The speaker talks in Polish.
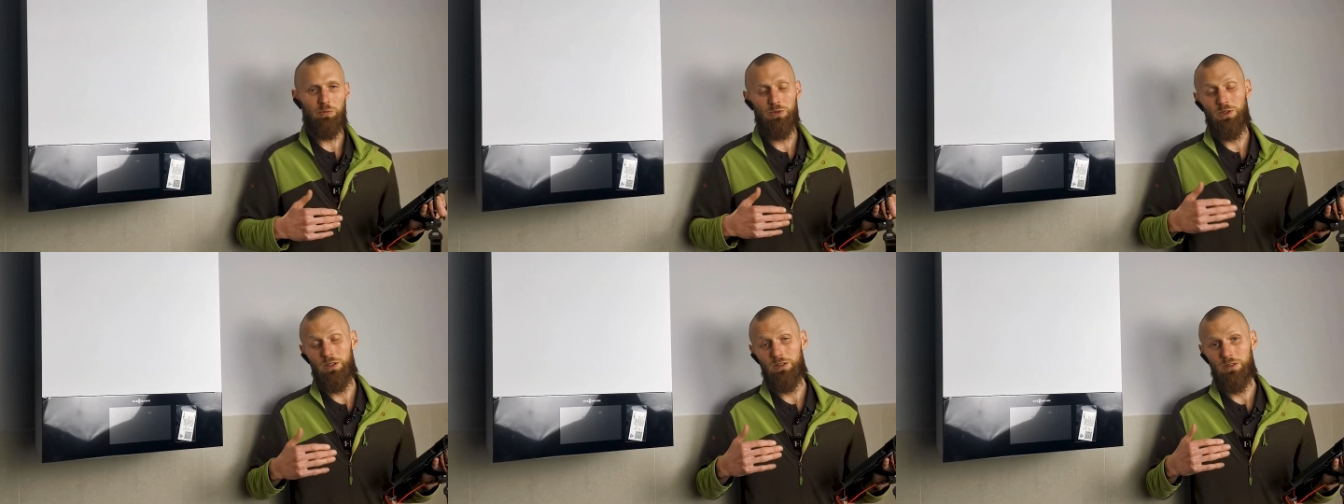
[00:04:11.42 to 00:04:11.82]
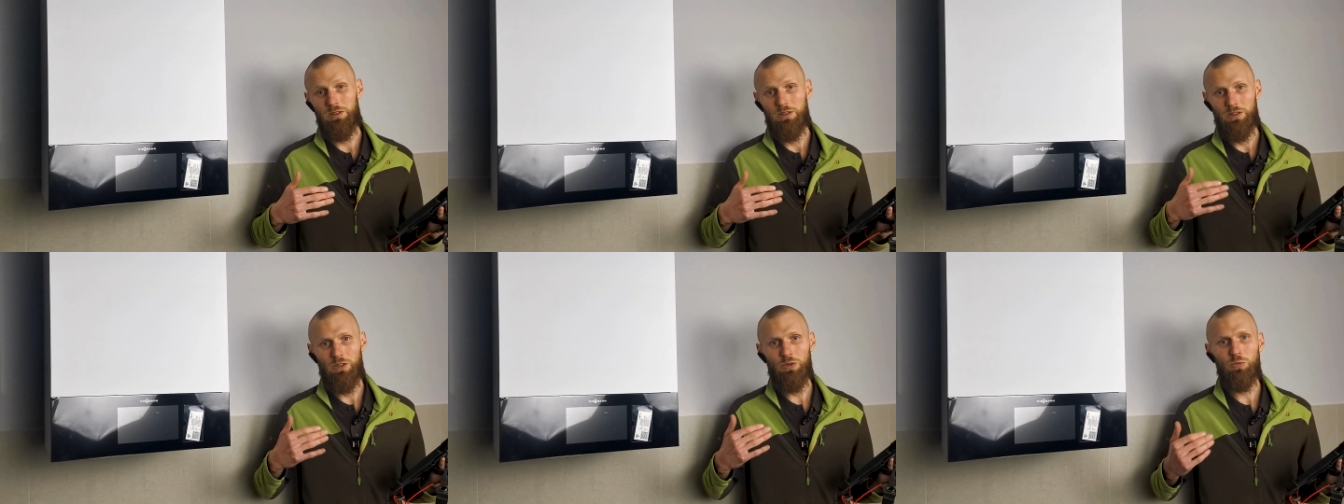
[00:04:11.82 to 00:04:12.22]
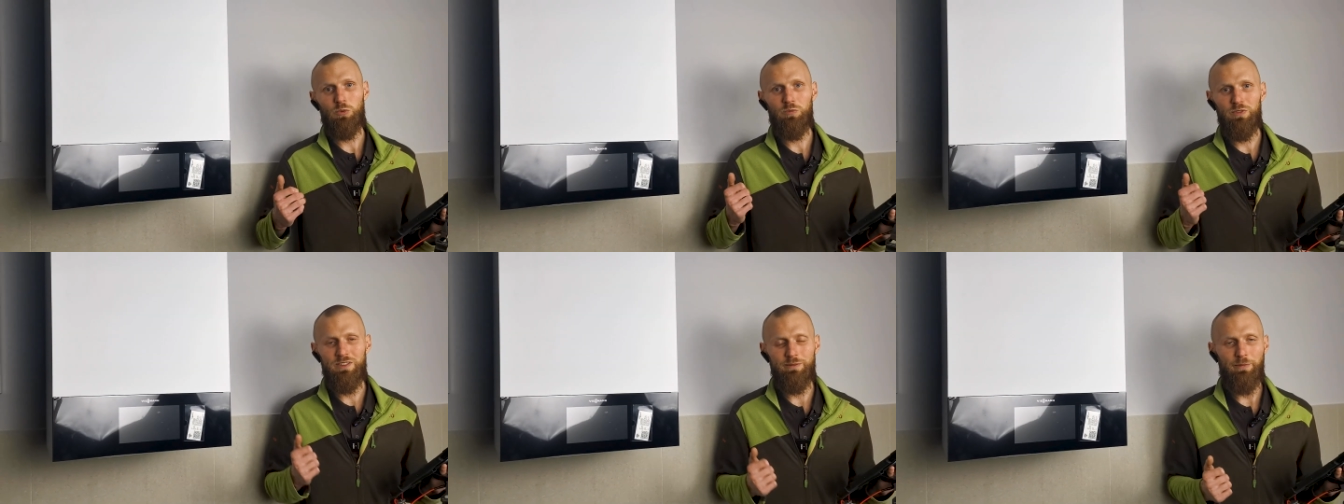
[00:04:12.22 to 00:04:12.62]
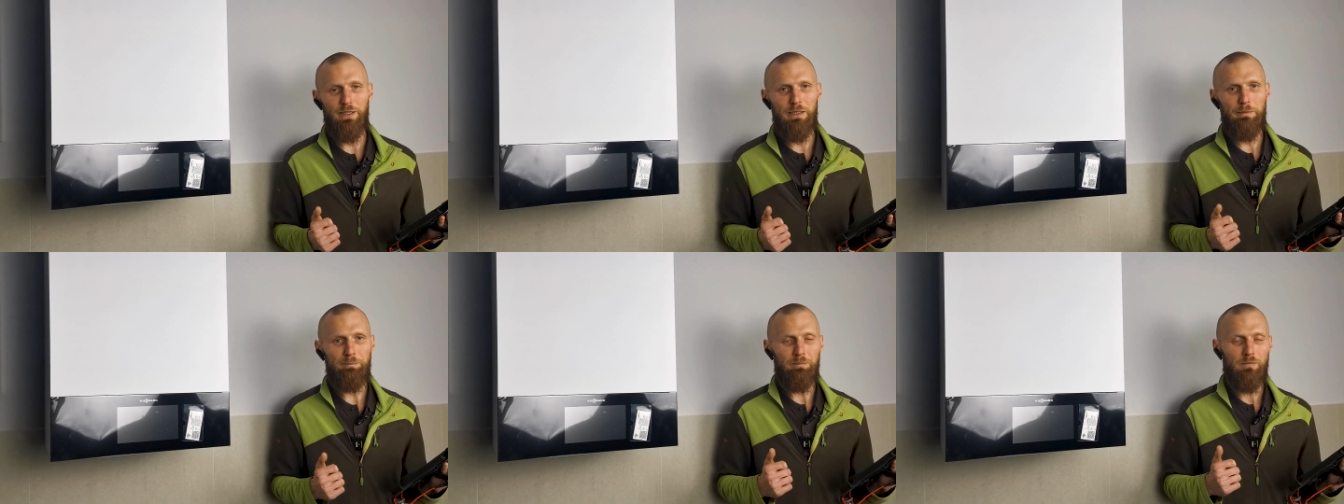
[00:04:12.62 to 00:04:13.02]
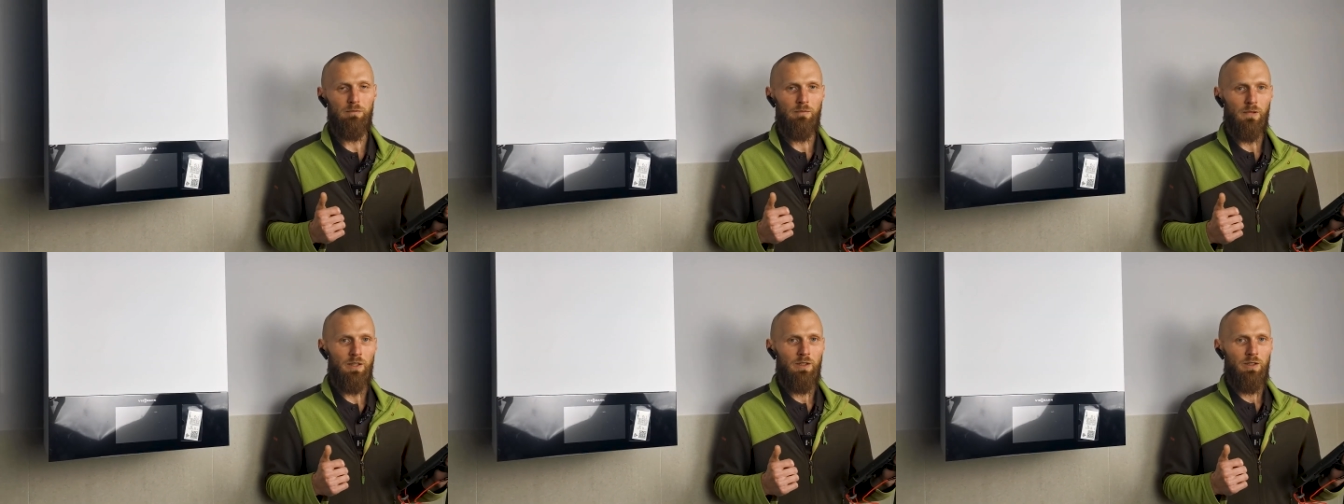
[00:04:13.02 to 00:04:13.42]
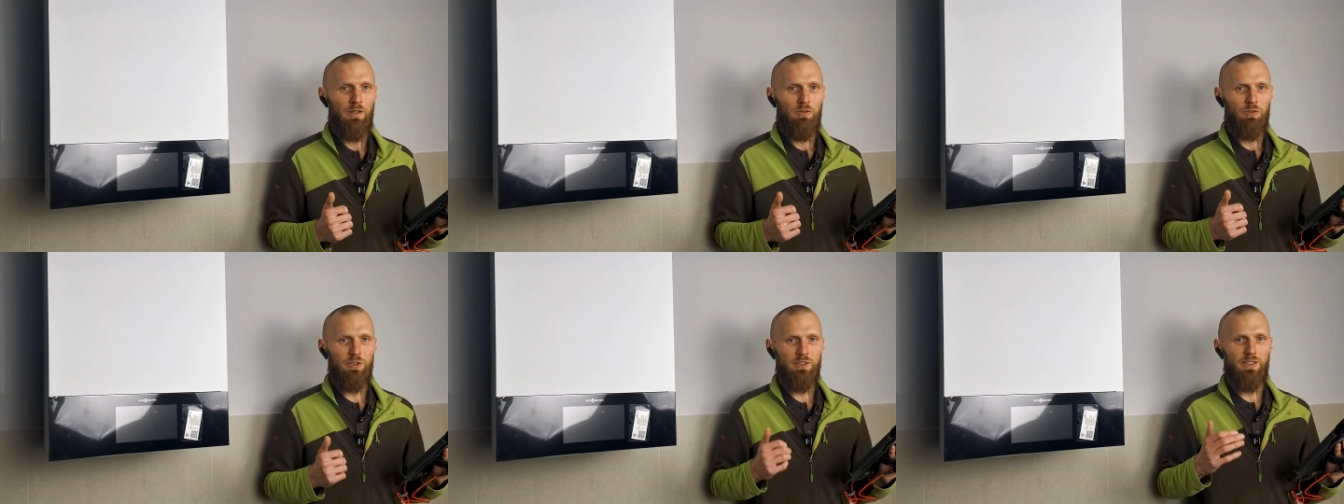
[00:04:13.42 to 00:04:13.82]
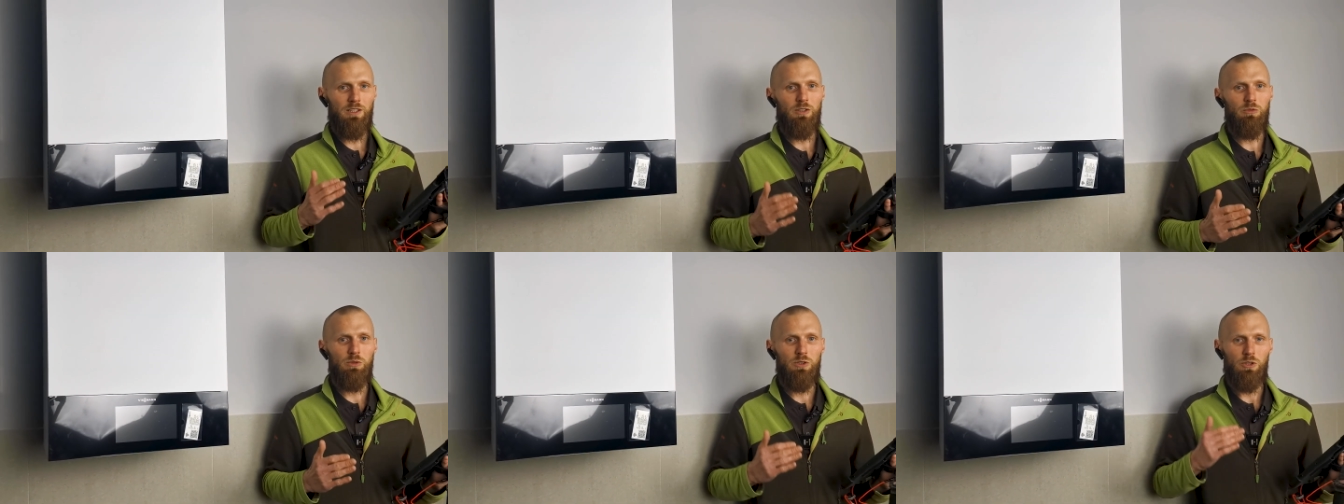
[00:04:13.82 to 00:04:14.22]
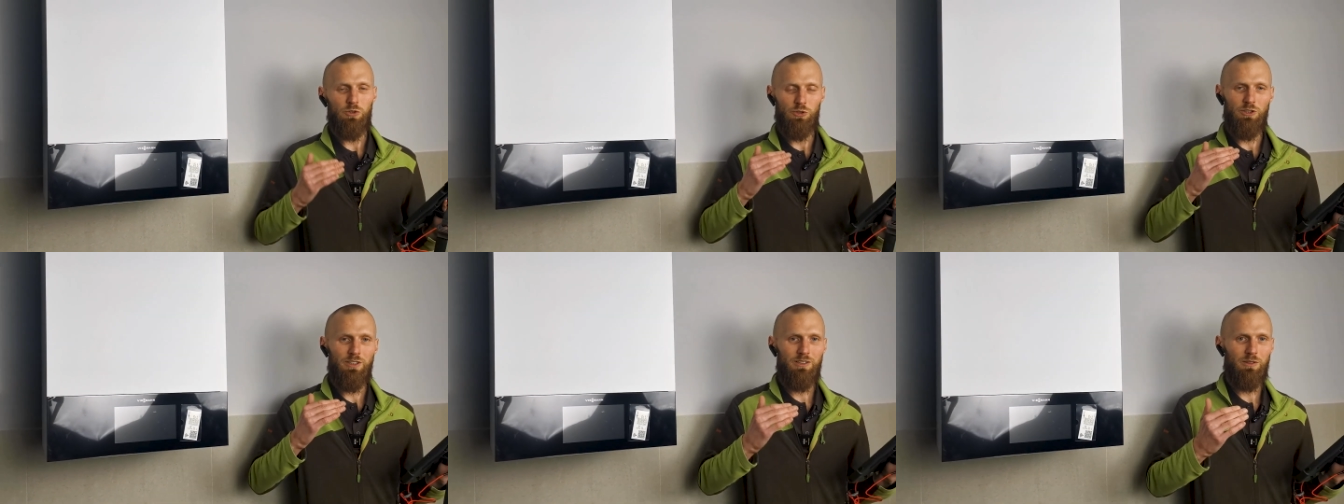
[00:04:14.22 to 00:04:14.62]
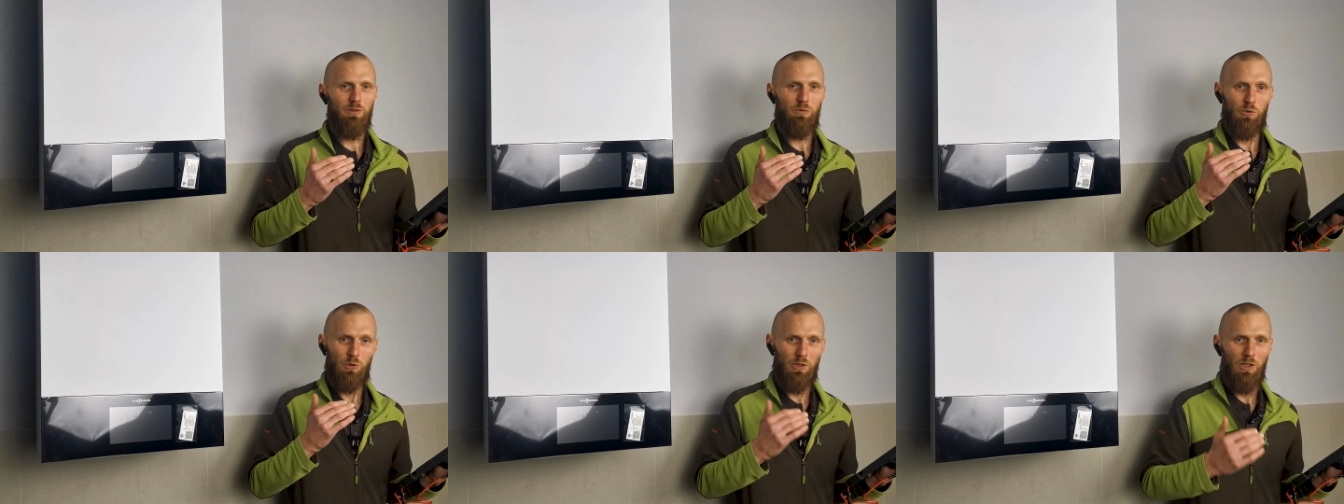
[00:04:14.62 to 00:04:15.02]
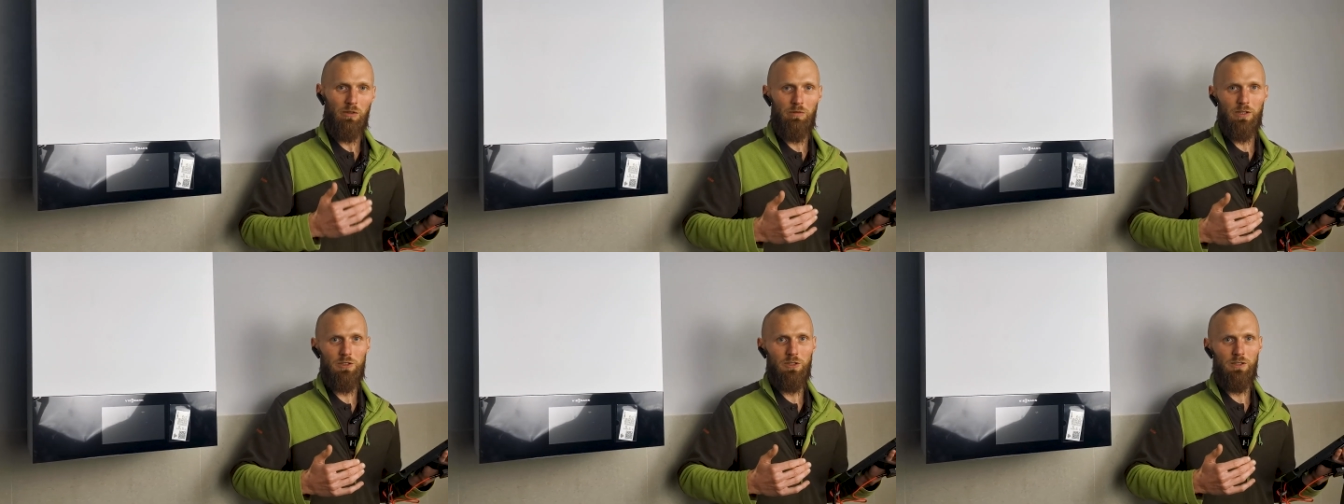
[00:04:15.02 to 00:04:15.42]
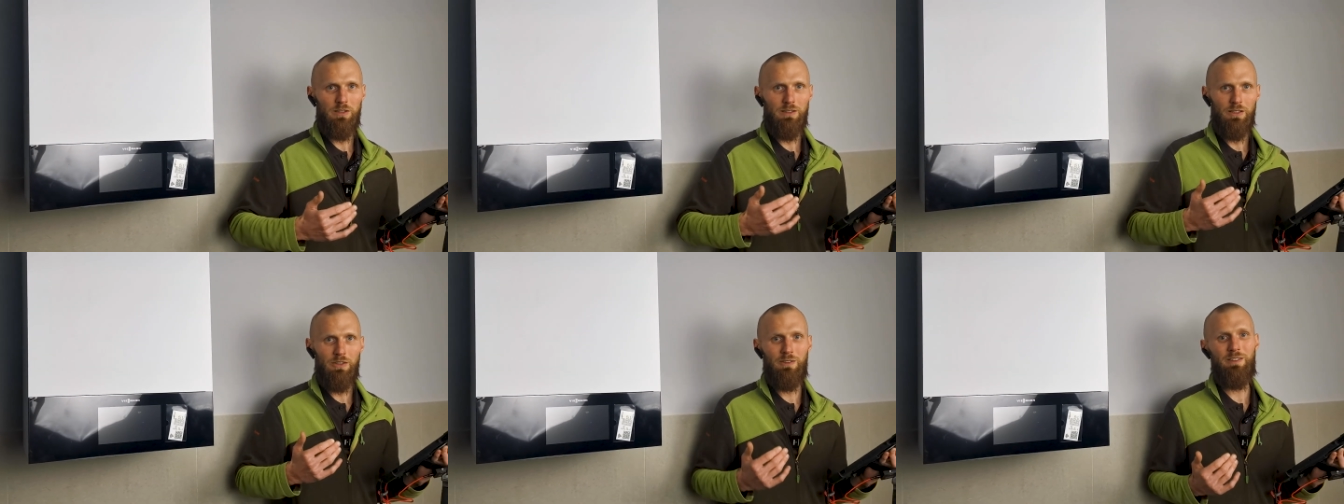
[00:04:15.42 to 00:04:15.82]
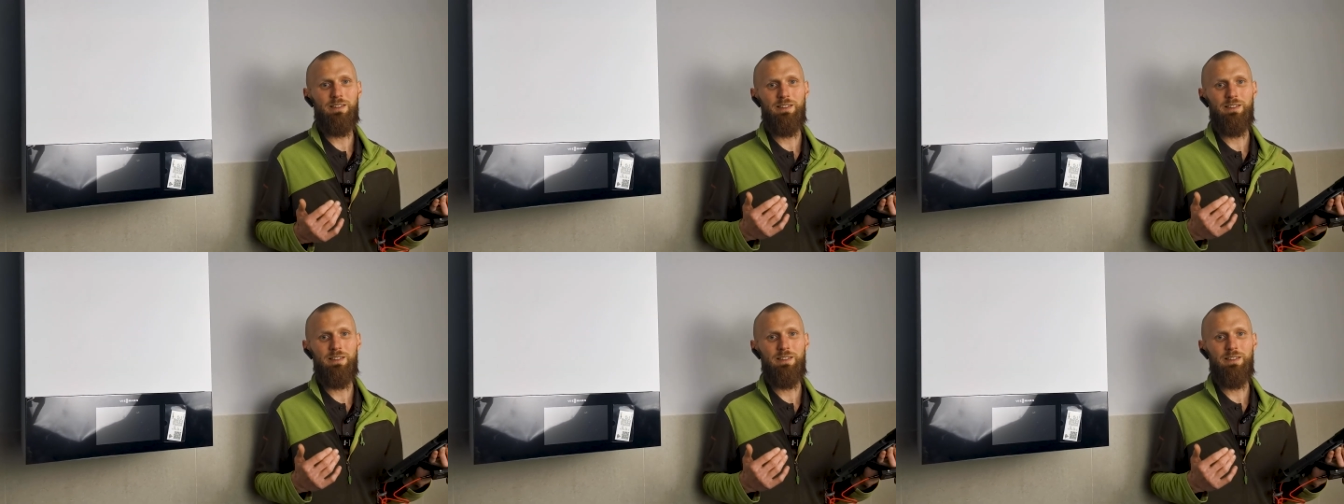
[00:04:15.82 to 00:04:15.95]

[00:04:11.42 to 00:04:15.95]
na przykład kotłów Wismana wszystkie kotły do 32 kW, czyli te do,